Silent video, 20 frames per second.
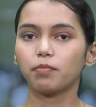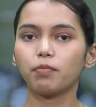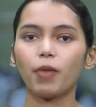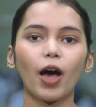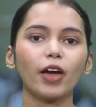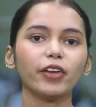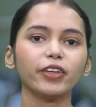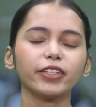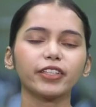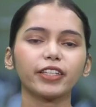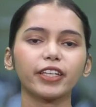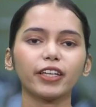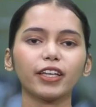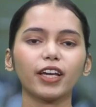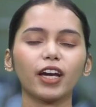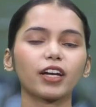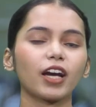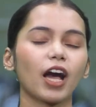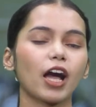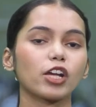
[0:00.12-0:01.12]
भारत
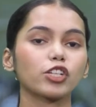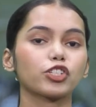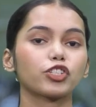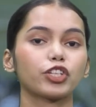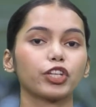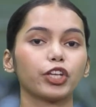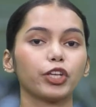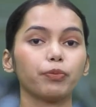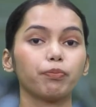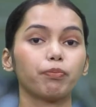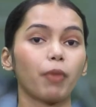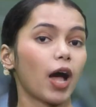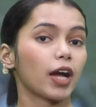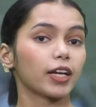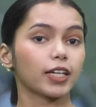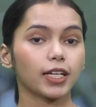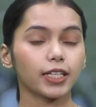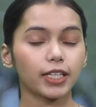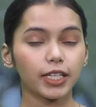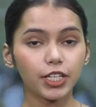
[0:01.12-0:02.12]
के आकाशदीप
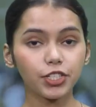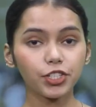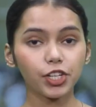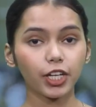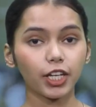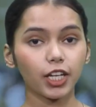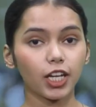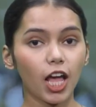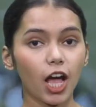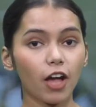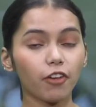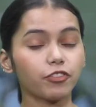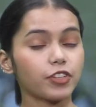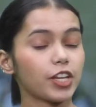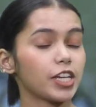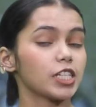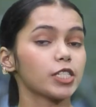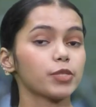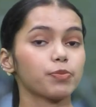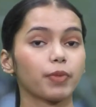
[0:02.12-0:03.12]
बांग्लादेश के खिलाफ
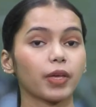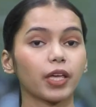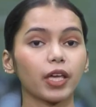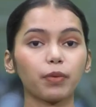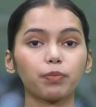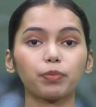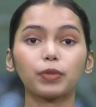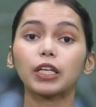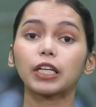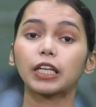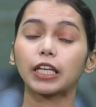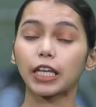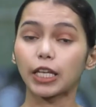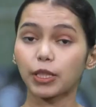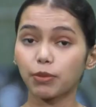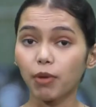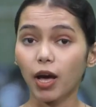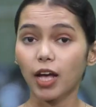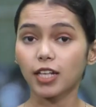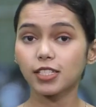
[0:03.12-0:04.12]
टेस्ट में अपनी
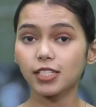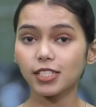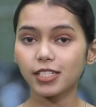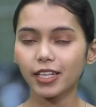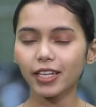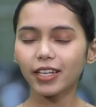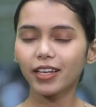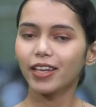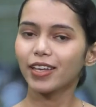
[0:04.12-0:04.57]
गेंदबाजी से